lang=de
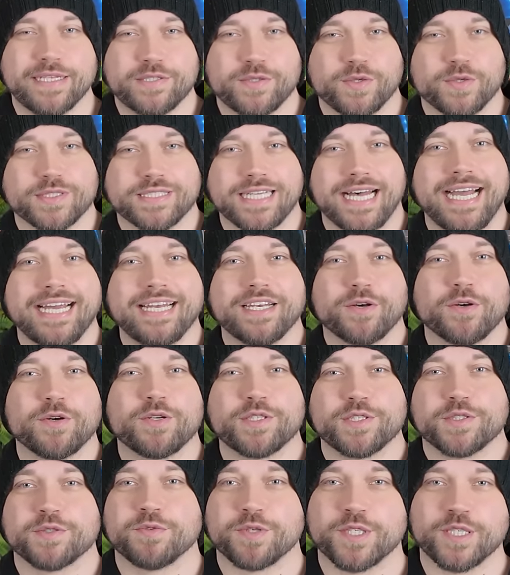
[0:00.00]
jetzt so sein
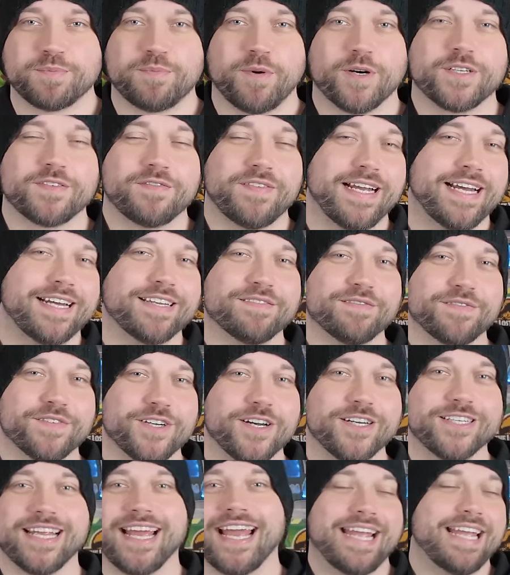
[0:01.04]
Rückzugsspot werden
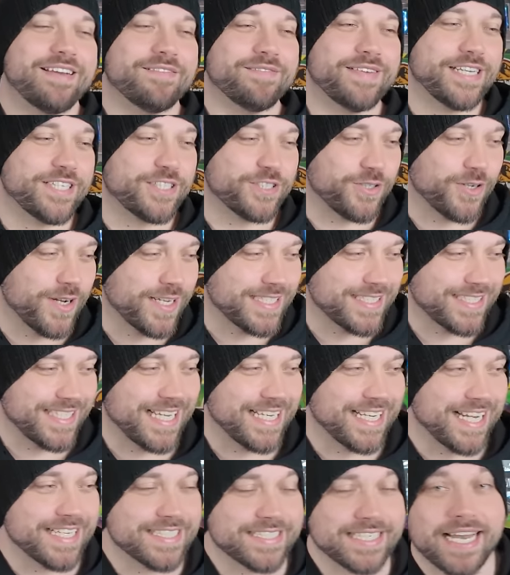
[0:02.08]
wird, ey, wen stört's
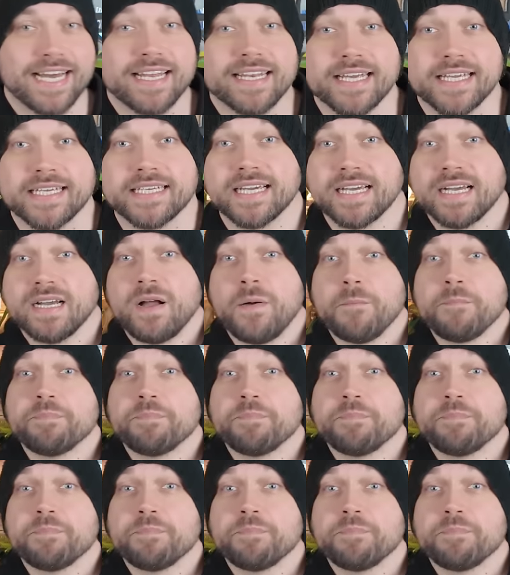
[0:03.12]
denn, ganz ehrlich?